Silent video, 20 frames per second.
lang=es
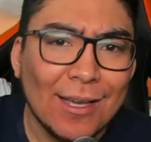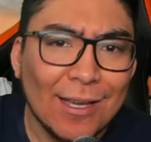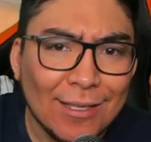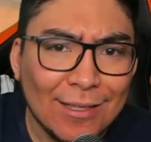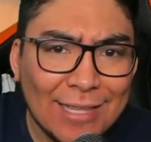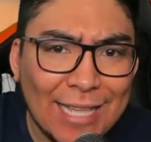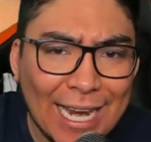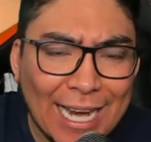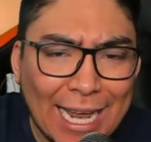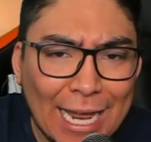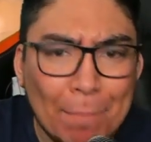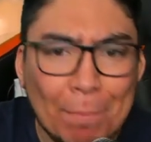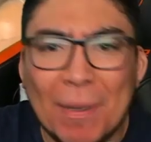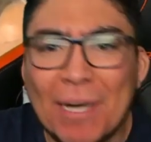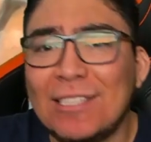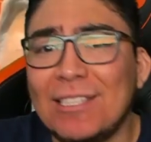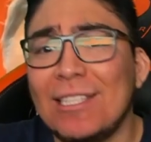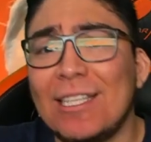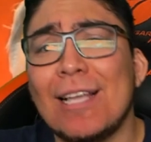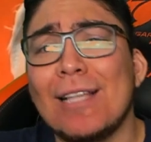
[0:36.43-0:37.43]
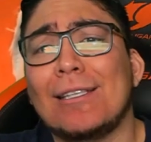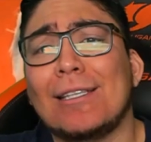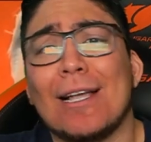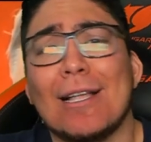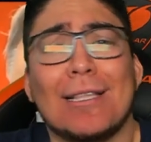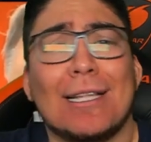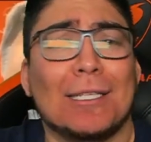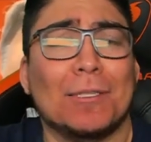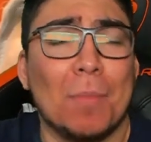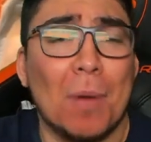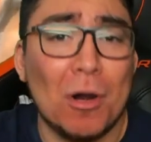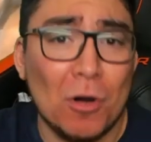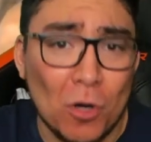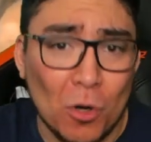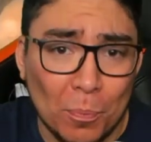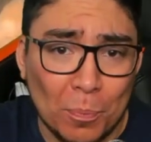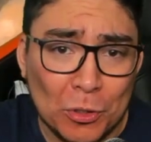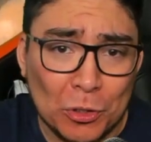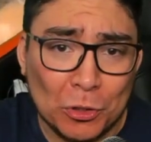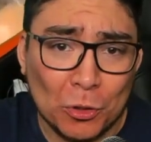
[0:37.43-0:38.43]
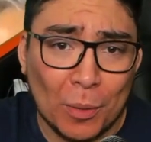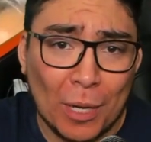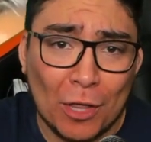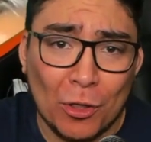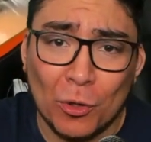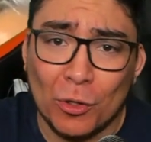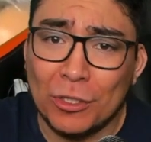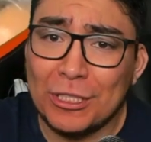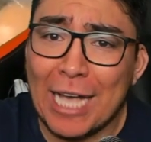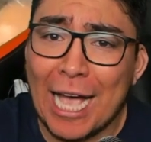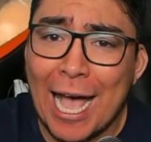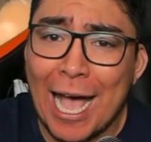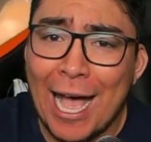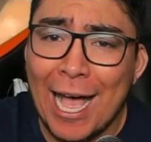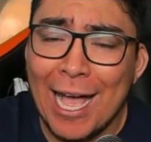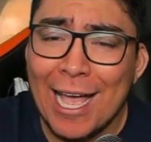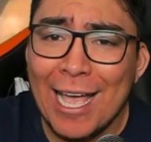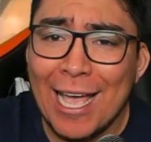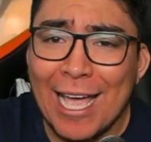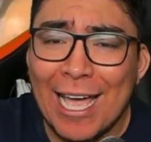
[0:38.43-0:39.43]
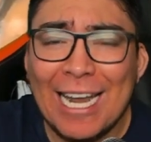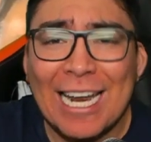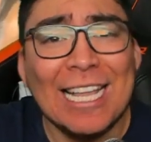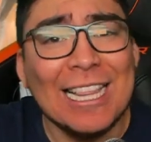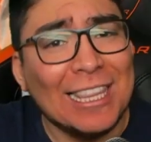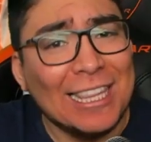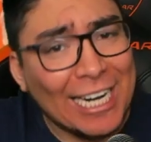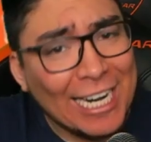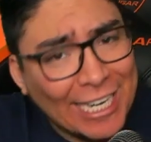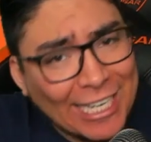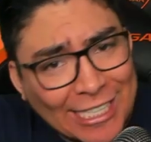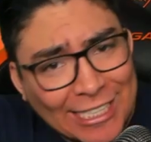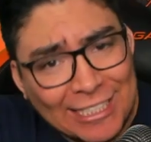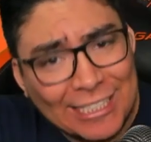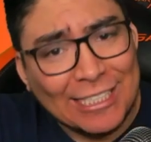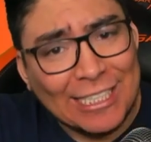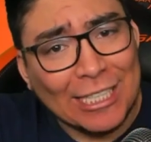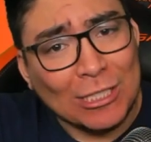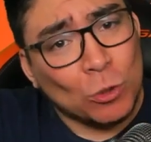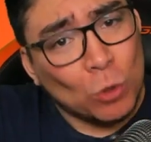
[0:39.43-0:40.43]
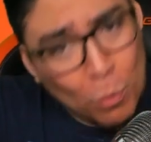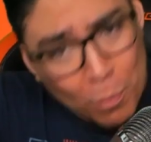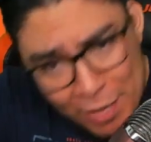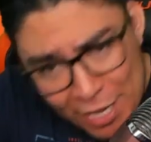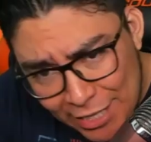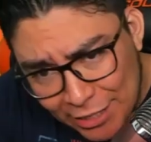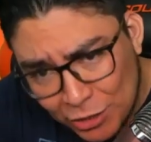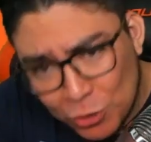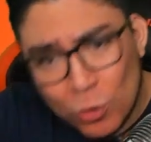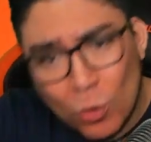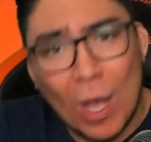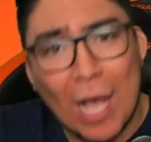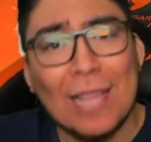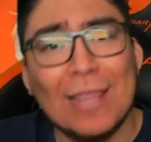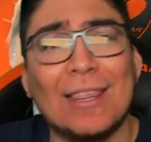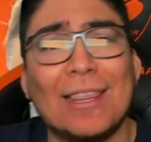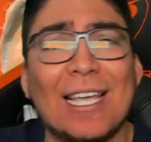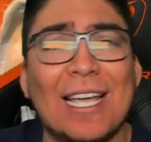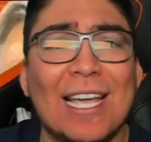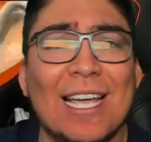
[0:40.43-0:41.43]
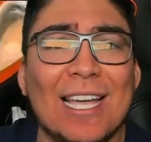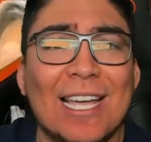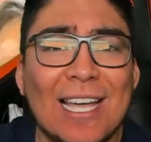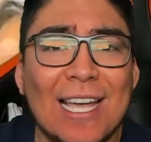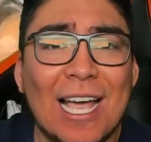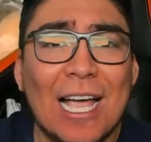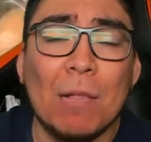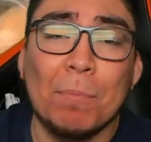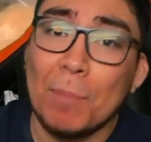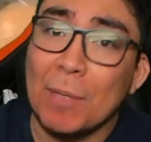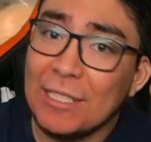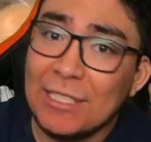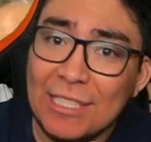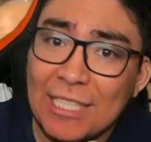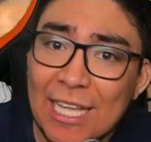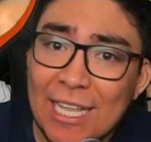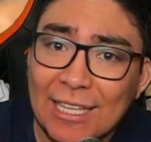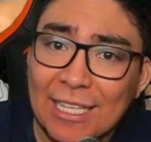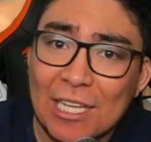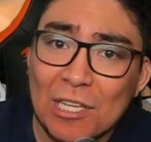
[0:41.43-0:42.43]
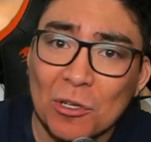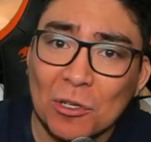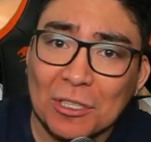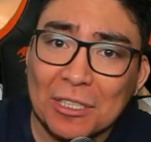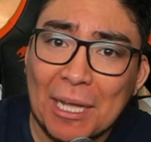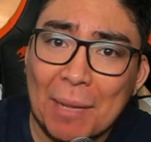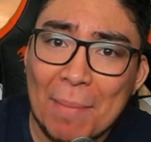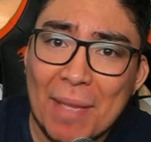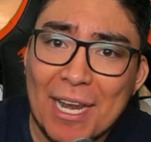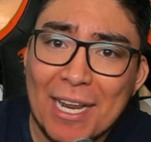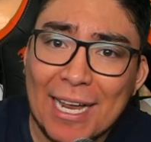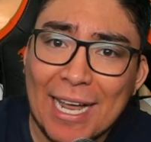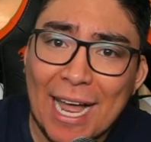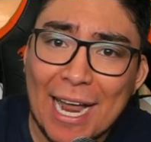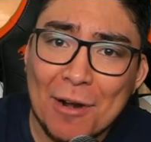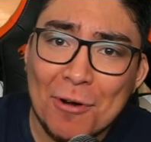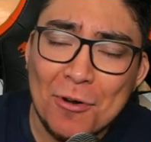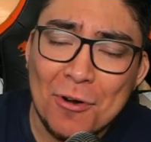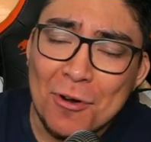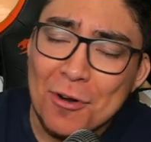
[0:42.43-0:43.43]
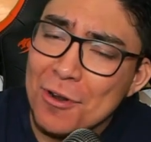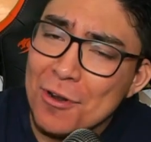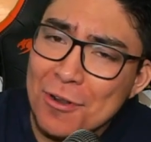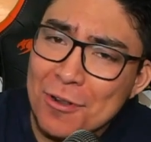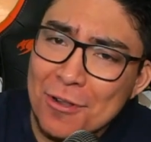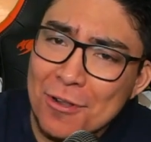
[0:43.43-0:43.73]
de que el presidente Andrés Manuel López Obrador ya era entreguista sumiso ante el presidente norteamericano.